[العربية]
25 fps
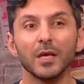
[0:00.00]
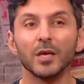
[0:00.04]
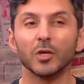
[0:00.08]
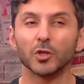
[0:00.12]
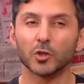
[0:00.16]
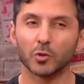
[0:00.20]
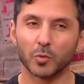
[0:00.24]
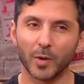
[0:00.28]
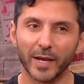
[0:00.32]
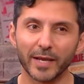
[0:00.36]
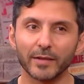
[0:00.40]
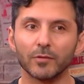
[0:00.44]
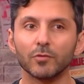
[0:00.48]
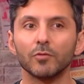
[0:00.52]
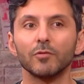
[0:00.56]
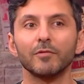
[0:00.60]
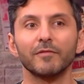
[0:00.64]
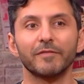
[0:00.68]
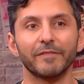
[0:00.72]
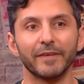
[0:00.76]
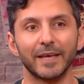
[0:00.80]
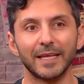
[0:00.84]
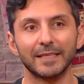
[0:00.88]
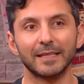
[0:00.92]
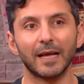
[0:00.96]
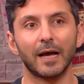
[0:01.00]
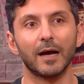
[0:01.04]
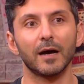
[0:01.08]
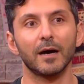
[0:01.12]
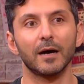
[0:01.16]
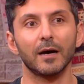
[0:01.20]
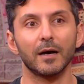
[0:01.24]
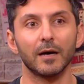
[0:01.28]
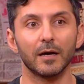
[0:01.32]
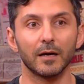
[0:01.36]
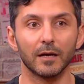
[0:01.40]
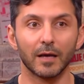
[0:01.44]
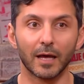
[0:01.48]
شوي تكون
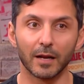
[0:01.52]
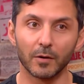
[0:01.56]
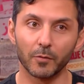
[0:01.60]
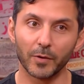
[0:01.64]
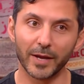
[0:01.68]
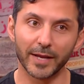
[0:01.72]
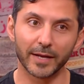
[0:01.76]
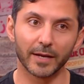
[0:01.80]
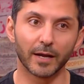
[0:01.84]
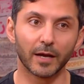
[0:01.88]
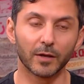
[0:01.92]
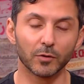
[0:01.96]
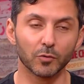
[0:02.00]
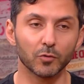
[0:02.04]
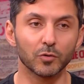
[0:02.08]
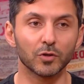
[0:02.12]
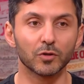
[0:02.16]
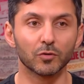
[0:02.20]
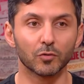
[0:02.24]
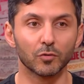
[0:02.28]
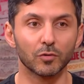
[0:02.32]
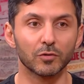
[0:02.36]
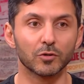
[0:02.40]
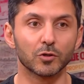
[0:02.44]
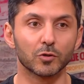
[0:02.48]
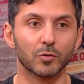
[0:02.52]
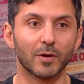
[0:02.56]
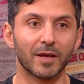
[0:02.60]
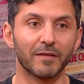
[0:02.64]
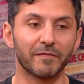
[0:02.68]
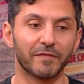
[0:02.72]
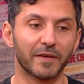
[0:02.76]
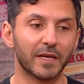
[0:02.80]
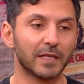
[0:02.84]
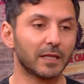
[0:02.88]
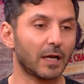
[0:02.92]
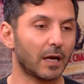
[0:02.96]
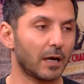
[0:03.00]
فاتحه الوان عيون تكون شوي
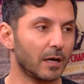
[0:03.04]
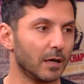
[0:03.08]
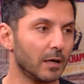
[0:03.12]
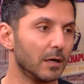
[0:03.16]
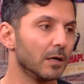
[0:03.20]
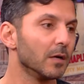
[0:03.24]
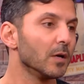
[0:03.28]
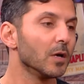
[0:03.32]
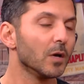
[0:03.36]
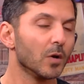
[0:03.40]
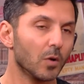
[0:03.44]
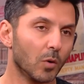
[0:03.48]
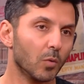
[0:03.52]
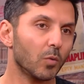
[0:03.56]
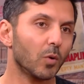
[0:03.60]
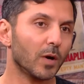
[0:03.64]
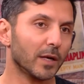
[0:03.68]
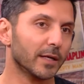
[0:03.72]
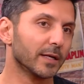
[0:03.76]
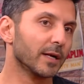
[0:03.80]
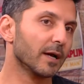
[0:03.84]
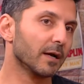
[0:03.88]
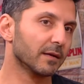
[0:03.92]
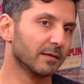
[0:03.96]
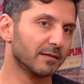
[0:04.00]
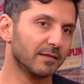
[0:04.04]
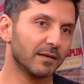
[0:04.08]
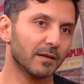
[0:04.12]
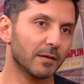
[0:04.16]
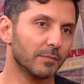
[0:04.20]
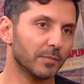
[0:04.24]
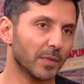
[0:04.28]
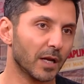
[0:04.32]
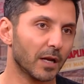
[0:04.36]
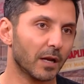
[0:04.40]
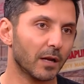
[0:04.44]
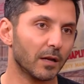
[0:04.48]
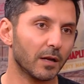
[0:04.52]
فاتحه وعندنا كثير
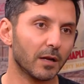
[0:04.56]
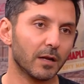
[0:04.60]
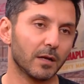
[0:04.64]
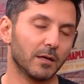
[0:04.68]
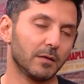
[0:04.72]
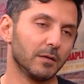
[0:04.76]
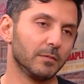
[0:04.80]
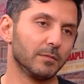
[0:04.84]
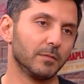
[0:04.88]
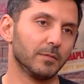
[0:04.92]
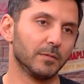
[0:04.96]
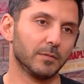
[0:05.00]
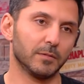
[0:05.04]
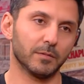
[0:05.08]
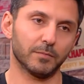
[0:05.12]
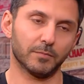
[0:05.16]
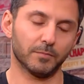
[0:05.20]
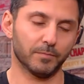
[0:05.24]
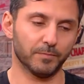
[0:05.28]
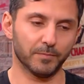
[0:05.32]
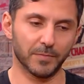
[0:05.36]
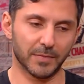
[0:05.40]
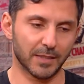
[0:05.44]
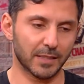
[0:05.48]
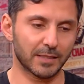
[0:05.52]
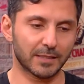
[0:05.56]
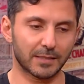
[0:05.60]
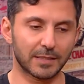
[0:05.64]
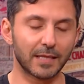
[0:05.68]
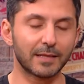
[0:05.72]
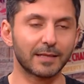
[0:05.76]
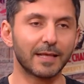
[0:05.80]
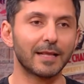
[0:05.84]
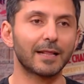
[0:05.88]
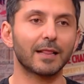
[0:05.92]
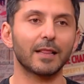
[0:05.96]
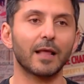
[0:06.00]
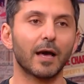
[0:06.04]
من
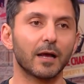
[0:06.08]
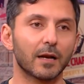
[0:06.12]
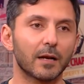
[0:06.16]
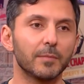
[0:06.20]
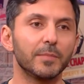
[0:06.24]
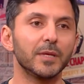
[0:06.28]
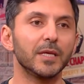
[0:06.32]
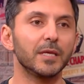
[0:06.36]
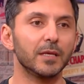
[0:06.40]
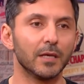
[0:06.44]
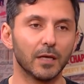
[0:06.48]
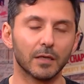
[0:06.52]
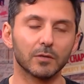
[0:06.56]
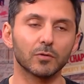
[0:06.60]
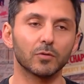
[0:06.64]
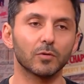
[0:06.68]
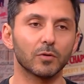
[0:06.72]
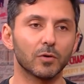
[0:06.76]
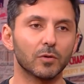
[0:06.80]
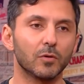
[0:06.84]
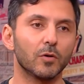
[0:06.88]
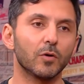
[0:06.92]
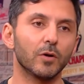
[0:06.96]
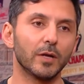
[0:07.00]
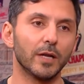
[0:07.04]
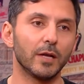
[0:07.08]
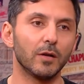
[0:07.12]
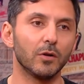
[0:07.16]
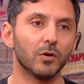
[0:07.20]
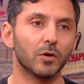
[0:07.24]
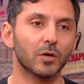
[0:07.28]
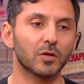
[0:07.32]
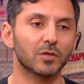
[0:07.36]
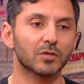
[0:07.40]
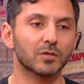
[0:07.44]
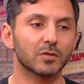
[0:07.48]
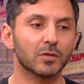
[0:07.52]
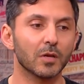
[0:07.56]
الستات العربيه عندهم هول
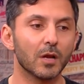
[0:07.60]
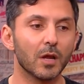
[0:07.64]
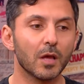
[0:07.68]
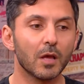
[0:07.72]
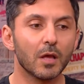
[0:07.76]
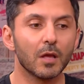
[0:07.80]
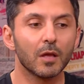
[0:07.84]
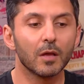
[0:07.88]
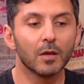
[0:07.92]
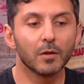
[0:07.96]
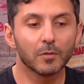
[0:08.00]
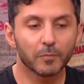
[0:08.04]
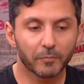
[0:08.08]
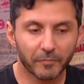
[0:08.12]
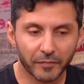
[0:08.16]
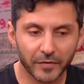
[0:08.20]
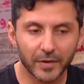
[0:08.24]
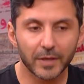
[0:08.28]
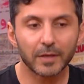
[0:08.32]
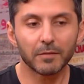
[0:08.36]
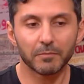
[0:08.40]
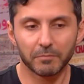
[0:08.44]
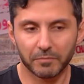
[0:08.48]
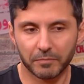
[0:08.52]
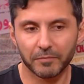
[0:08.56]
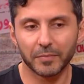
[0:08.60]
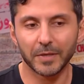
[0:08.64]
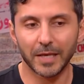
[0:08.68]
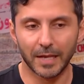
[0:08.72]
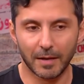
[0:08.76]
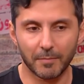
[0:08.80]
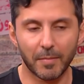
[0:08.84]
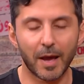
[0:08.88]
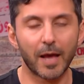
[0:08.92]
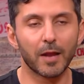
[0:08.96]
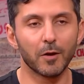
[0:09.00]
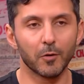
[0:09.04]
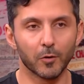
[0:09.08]
اللوكس في
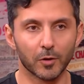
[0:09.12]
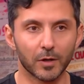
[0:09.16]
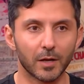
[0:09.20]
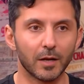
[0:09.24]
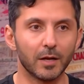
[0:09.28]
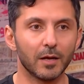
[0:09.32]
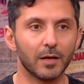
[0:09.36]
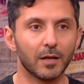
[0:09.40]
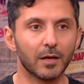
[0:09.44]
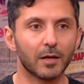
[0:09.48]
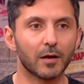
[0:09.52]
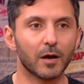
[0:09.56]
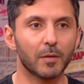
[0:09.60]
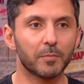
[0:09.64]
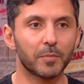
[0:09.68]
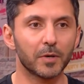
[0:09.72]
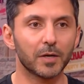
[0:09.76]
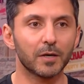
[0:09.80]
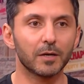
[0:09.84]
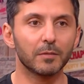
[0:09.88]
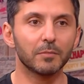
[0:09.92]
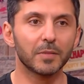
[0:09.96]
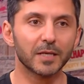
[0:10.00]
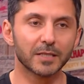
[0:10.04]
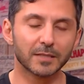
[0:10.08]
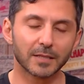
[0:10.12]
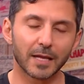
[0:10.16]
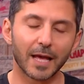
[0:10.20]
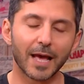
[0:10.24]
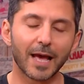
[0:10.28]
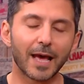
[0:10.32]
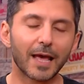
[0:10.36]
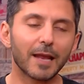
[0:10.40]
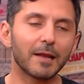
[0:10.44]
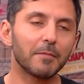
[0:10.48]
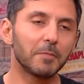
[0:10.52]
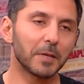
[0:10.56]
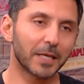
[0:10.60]
بيلبق لهم الكوبر بس
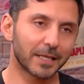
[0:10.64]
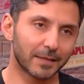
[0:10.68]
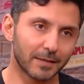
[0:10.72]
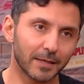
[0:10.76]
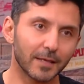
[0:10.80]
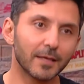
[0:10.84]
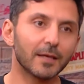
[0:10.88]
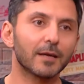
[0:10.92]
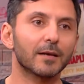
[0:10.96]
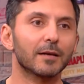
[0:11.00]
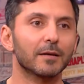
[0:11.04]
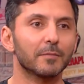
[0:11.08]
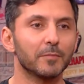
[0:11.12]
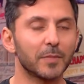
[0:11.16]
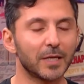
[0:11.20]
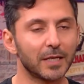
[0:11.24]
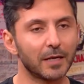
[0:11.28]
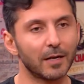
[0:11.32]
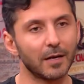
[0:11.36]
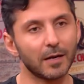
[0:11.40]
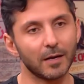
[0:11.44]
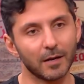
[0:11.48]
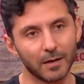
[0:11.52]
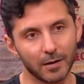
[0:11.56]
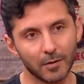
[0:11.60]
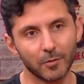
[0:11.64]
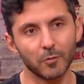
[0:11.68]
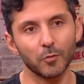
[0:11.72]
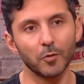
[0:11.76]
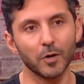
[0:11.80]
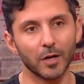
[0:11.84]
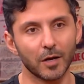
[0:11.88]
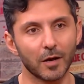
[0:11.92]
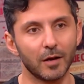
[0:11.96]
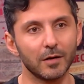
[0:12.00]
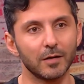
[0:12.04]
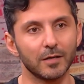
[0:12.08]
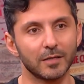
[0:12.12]
اقل بكثير من الكول
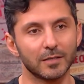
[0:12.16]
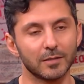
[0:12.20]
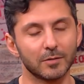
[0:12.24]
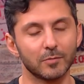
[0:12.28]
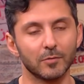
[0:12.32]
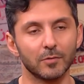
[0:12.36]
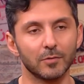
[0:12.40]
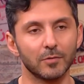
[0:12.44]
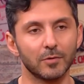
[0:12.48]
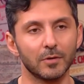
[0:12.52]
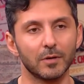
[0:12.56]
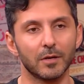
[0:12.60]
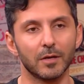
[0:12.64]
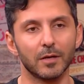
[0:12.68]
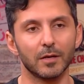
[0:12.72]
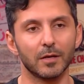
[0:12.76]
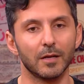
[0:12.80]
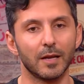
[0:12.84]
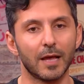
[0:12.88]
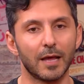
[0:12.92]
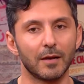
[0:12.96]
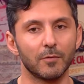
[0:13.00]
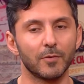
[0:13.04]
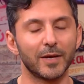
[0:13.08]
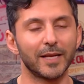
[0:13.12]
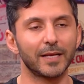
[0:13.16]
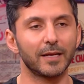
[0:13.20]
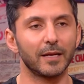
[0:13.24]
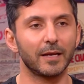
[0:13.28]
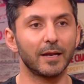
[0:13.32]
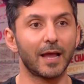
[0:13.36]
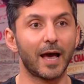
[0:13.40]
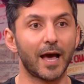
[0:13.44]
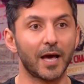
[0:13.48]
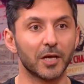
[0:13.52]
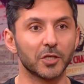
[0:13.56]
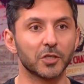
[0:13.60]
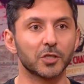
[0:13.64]
كولرز والالوان
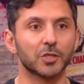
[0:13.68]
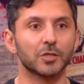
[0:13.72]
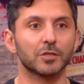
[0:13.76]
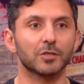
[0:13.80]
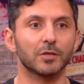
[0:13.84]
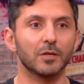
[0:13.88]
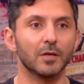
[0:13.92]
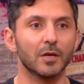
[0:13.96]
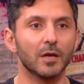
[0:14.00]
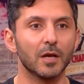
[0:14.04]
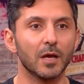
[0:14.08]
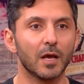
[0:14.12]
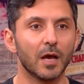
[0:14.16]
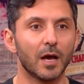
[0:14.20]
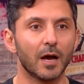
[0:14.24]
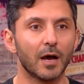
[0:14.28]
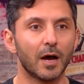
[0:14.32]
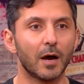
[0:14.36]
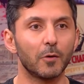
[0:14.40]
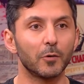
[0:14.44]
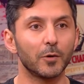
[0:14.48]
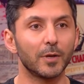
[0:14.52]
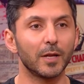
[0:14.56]
الاش او